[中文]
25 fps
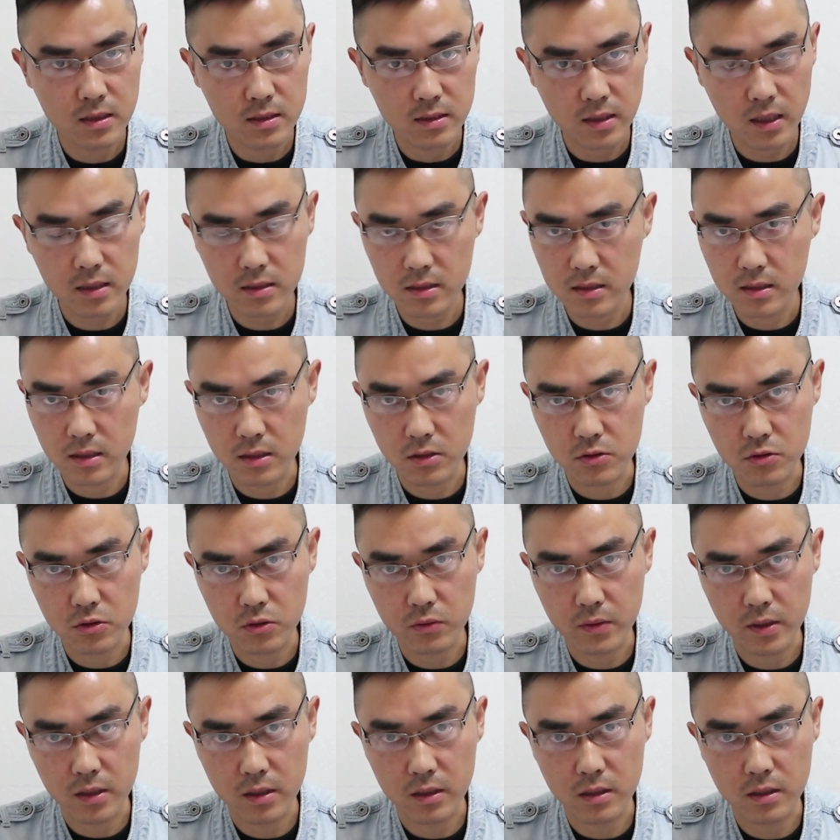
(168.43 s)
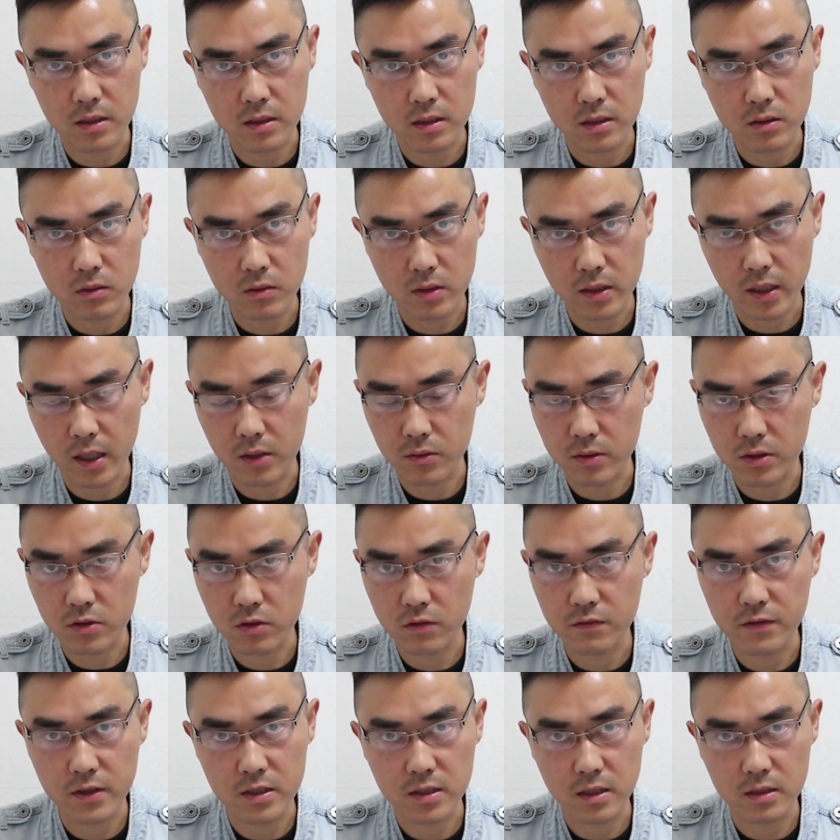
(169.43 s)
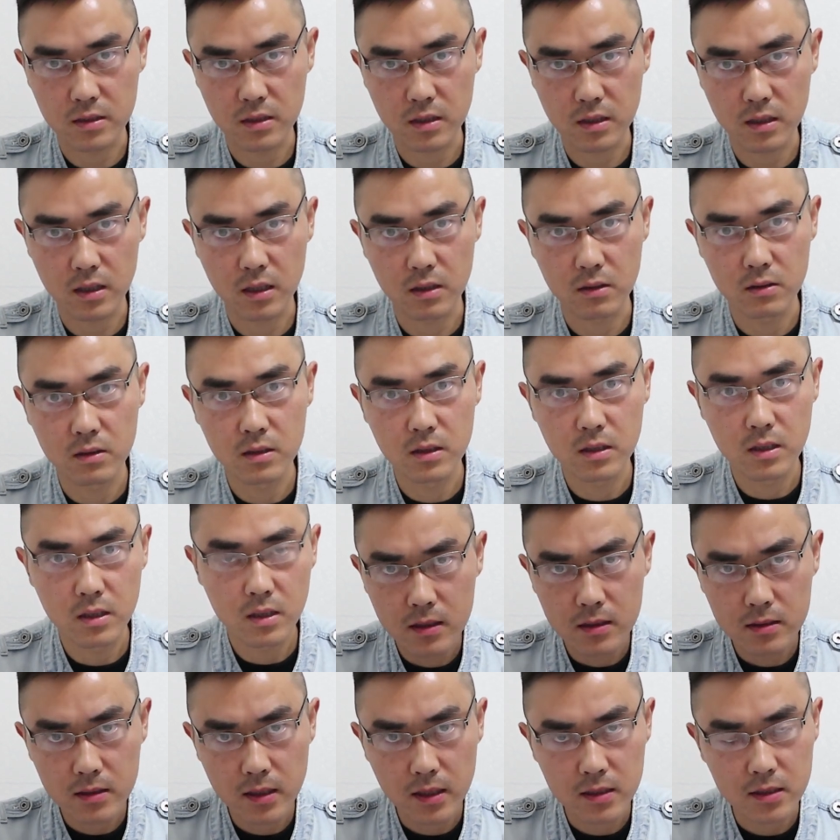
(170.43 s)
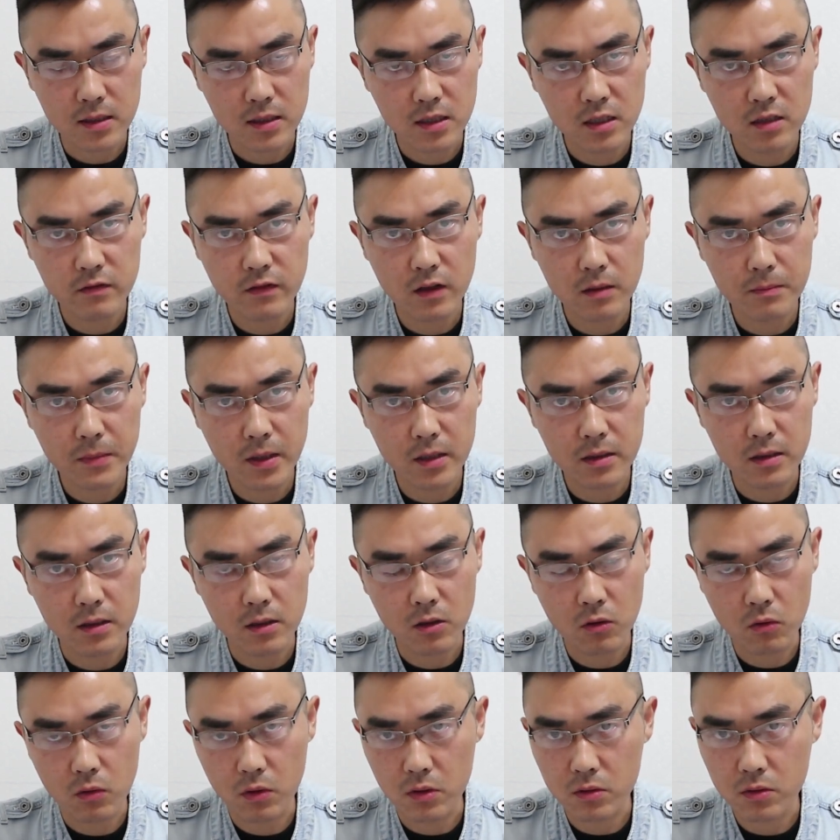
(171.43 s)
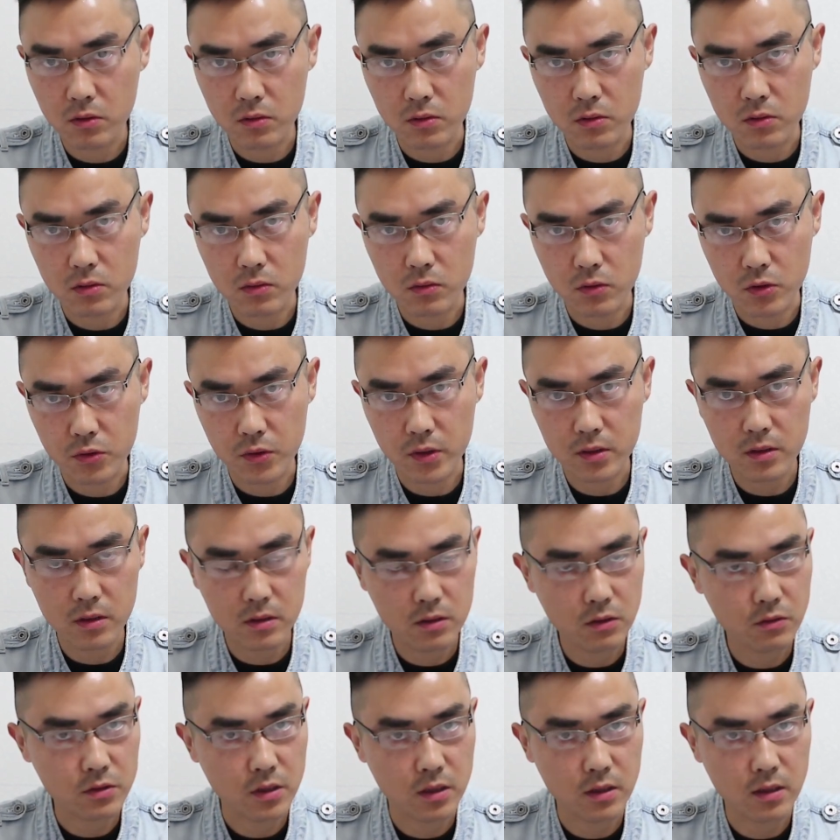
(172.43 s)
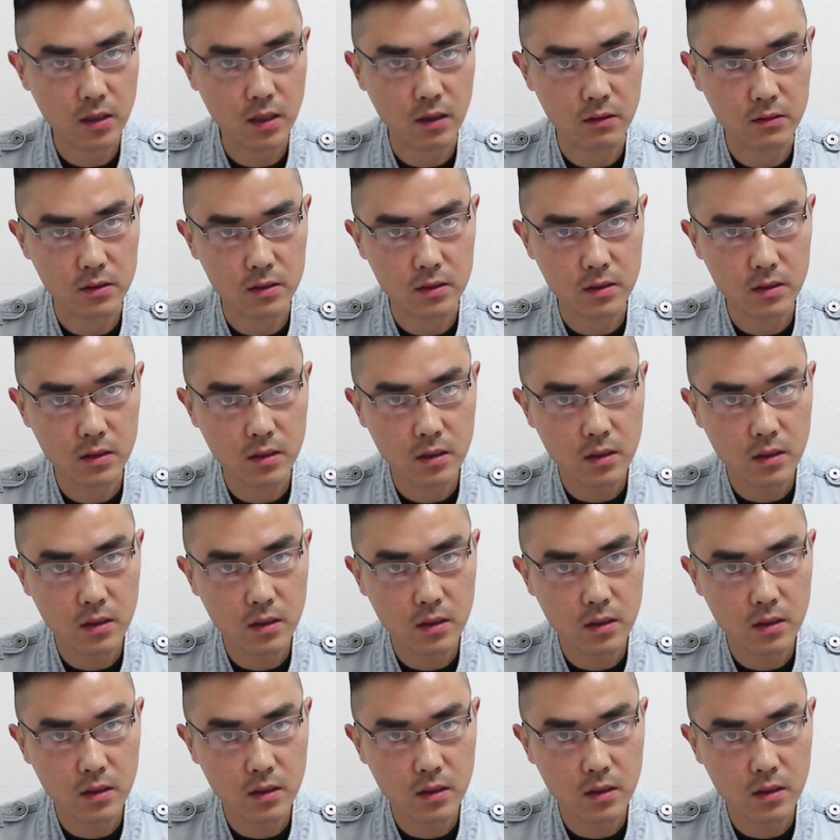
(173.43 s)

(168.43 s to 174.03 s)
他的那个聚会，我感觉就非常的好，他的各方面的活动，我觉得都挺好的。